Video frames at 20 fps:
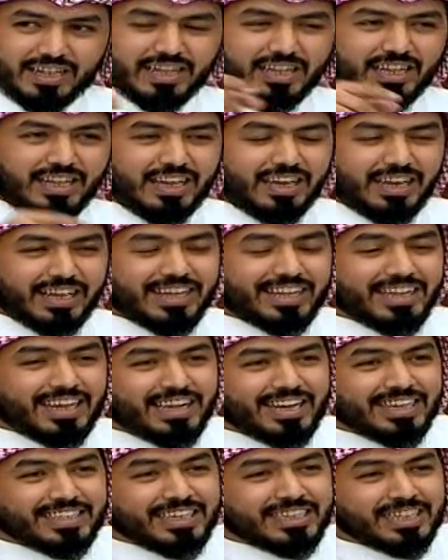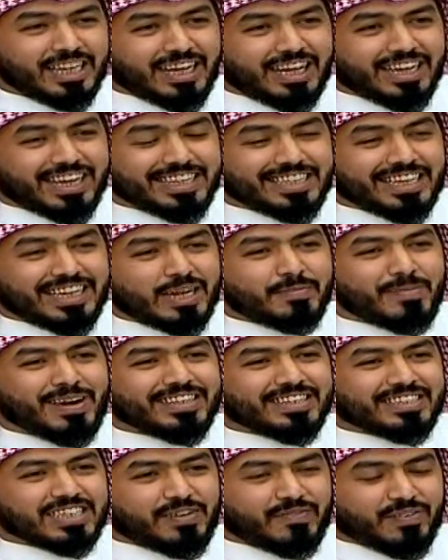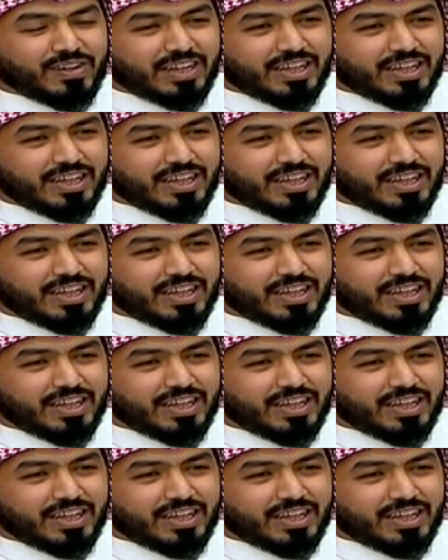محمد اللي قلت عنده ناس ناجحين